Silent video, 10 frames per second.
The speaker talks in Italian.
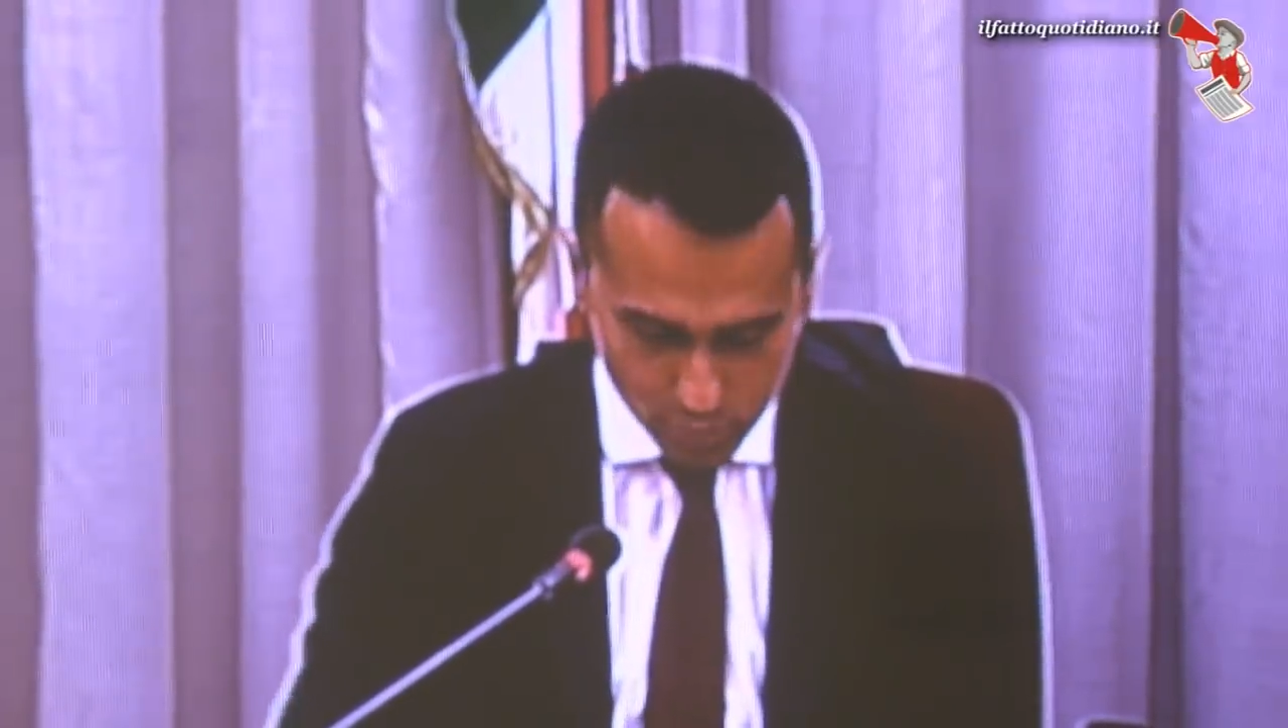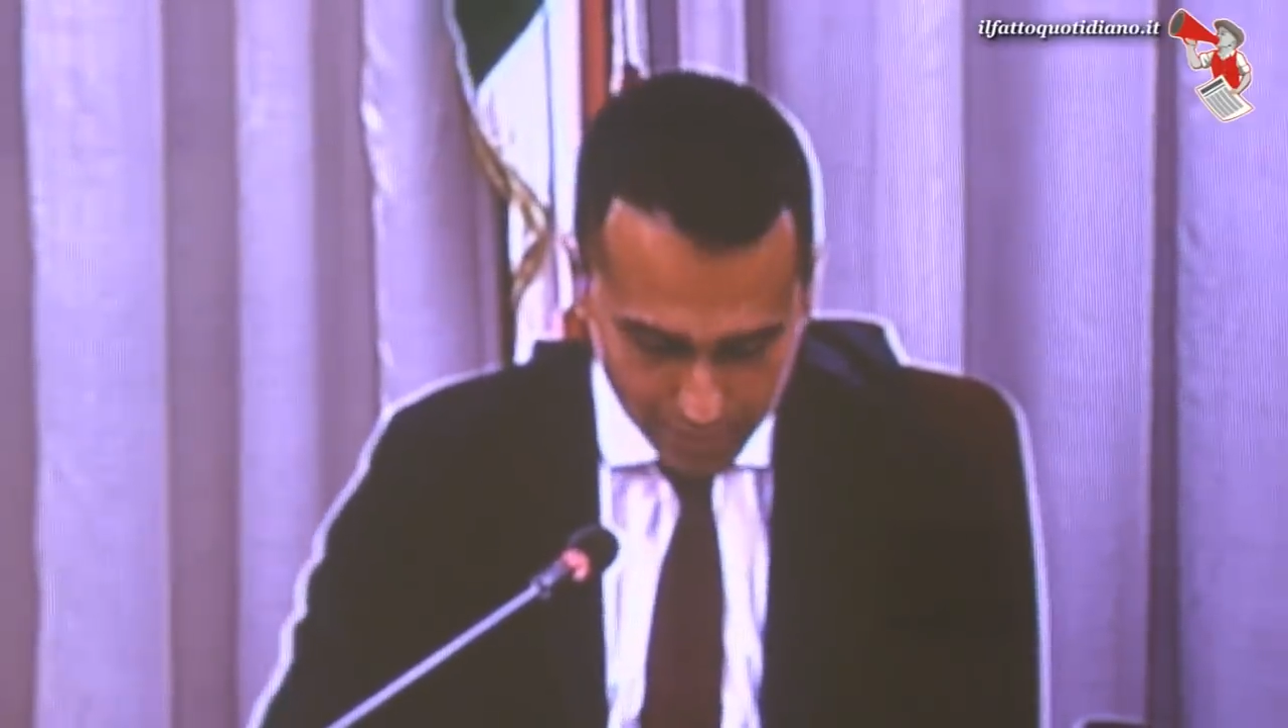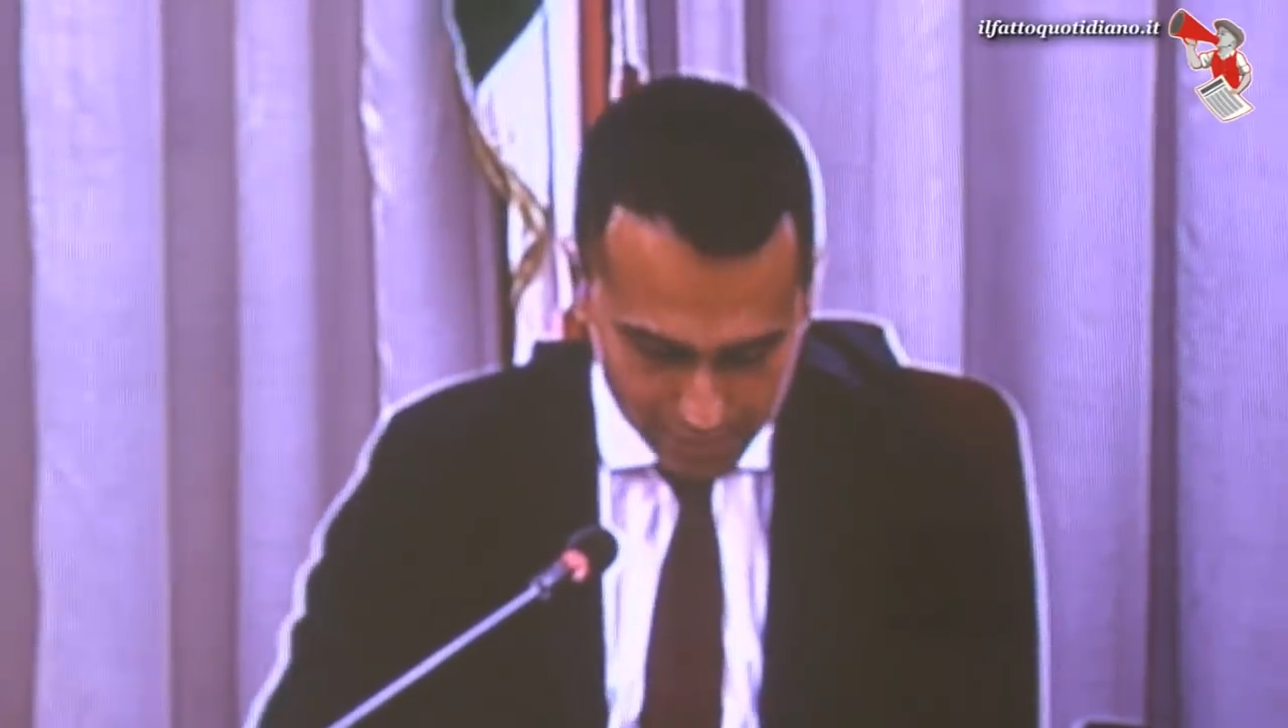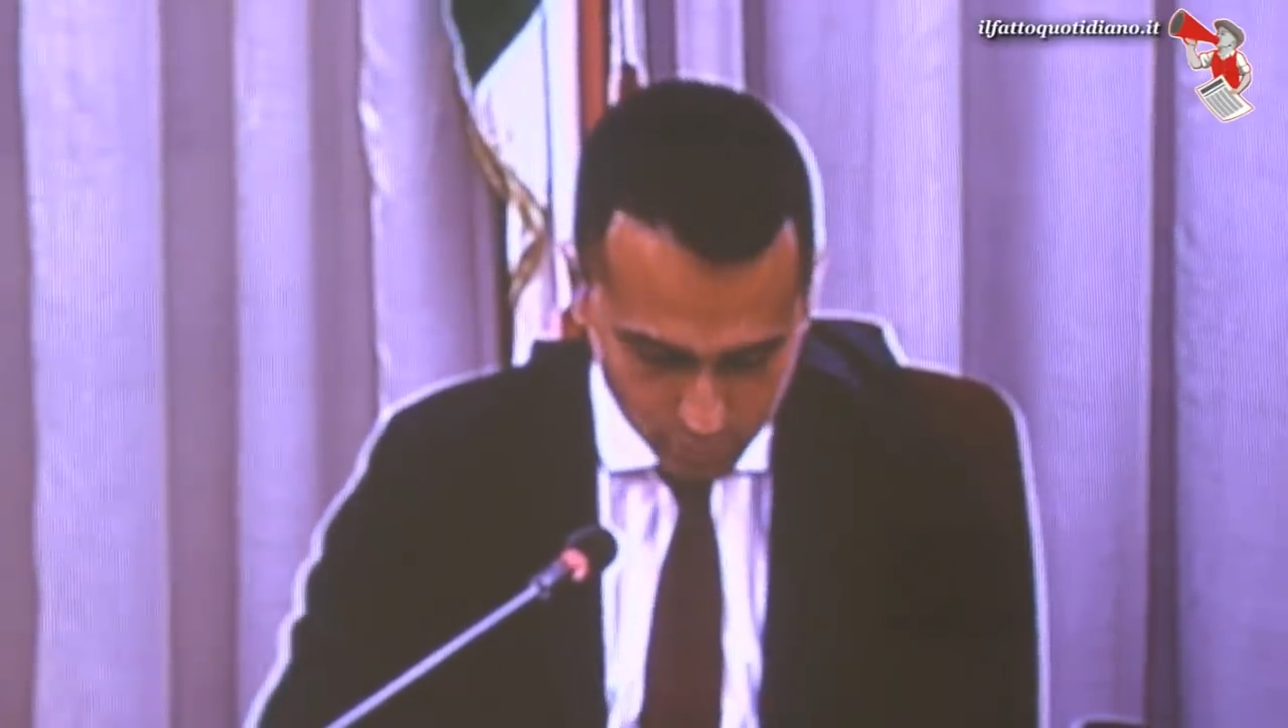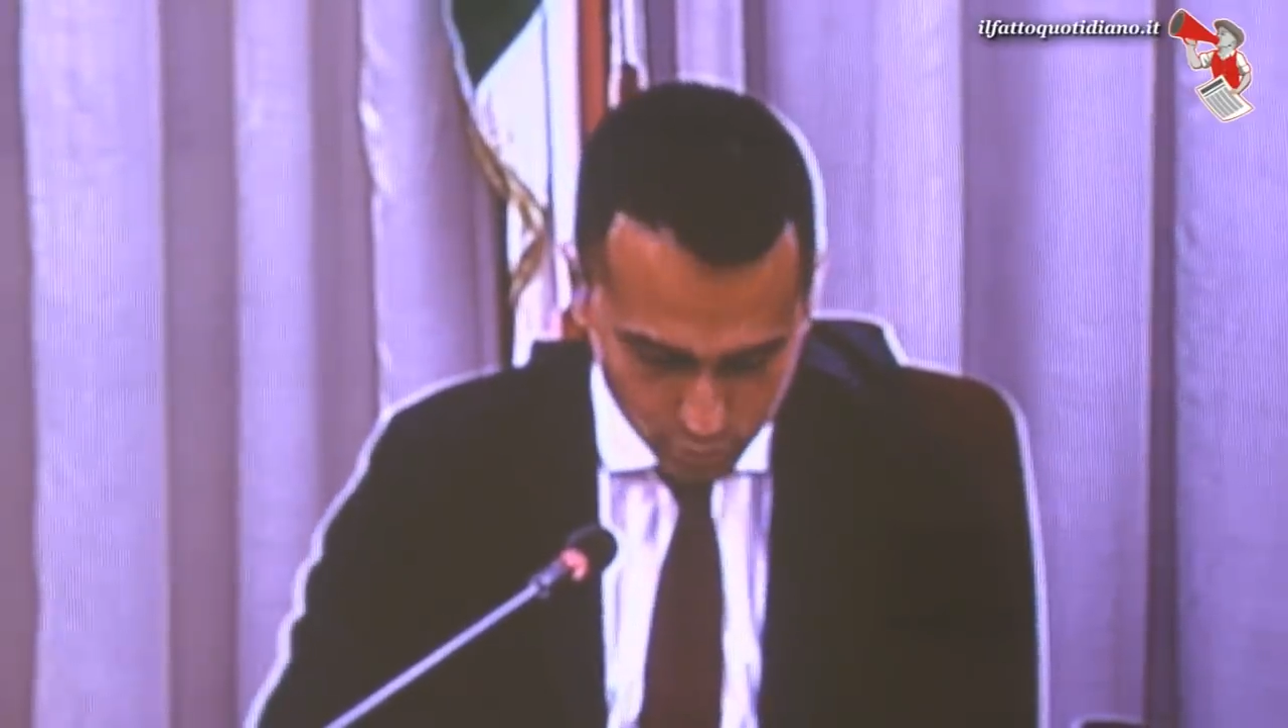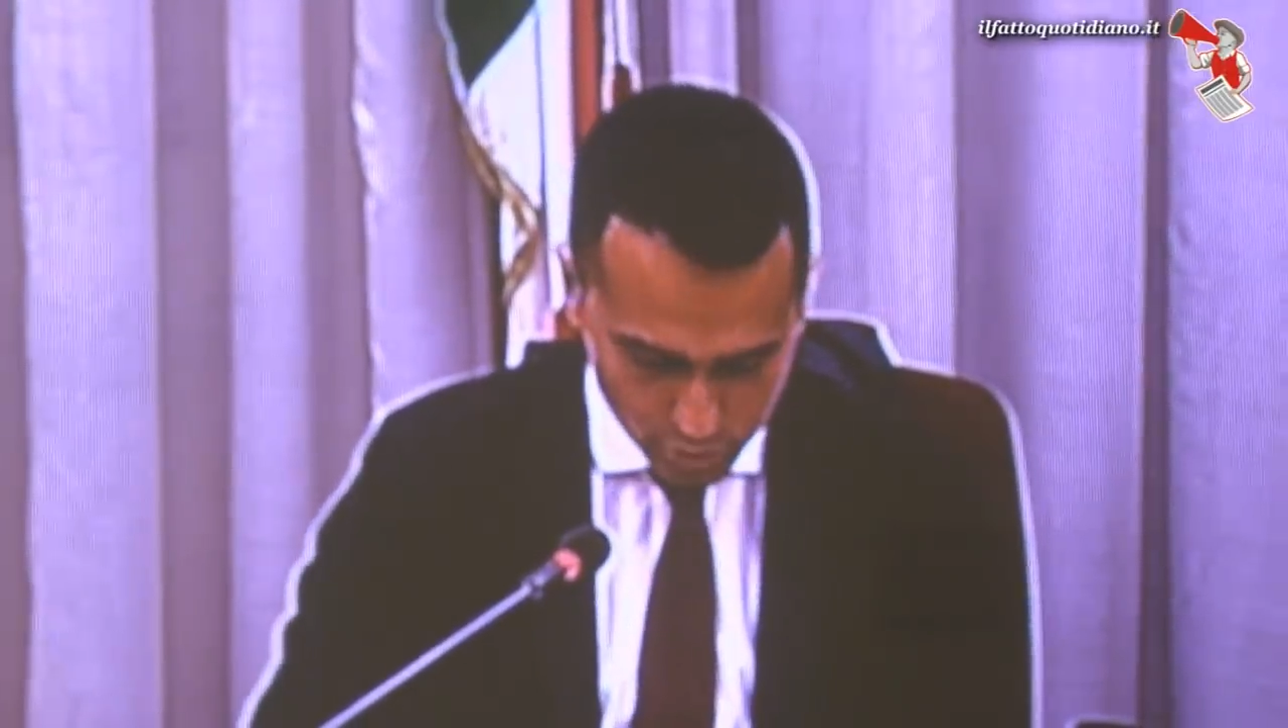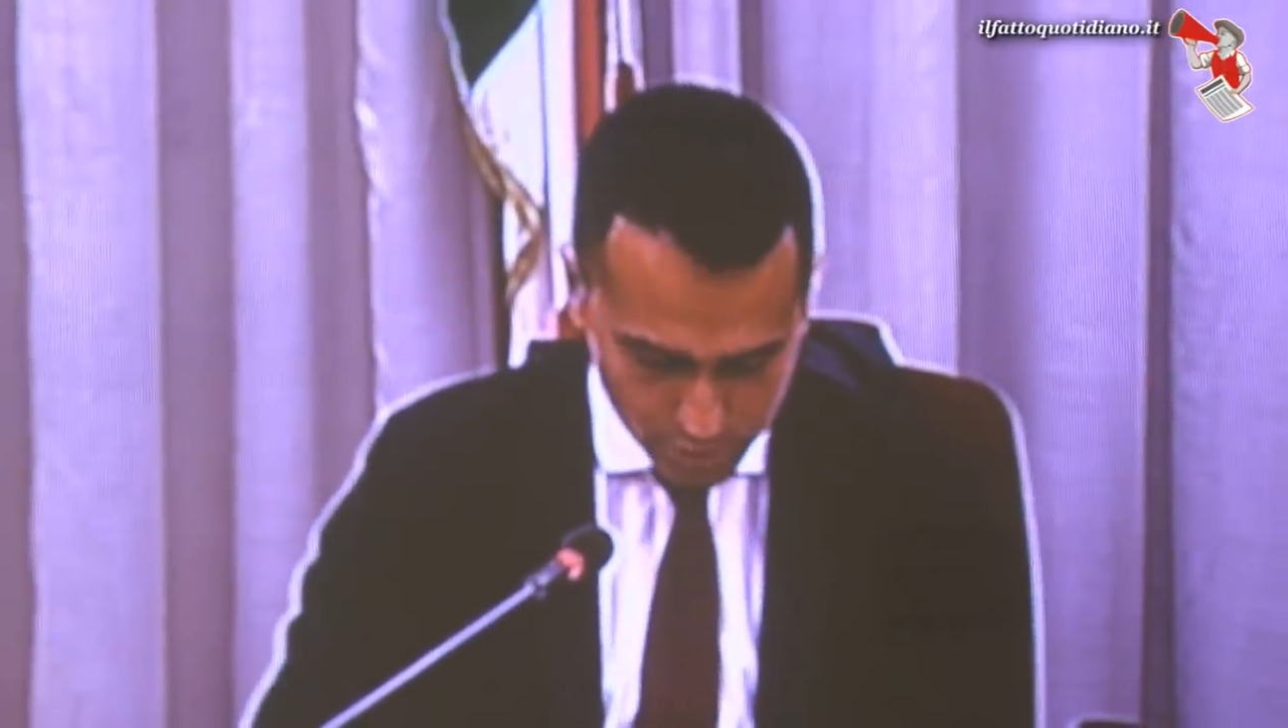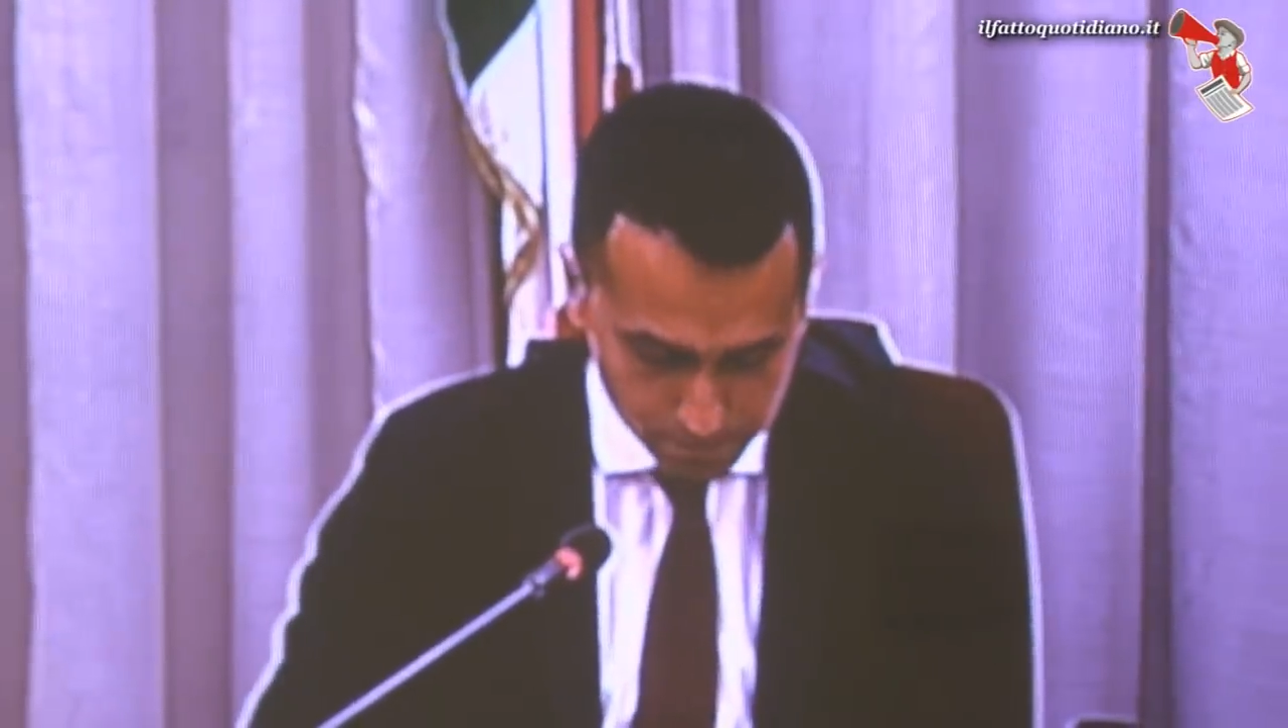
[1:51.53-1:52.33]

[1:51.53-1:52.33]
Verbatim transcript: vari dossier.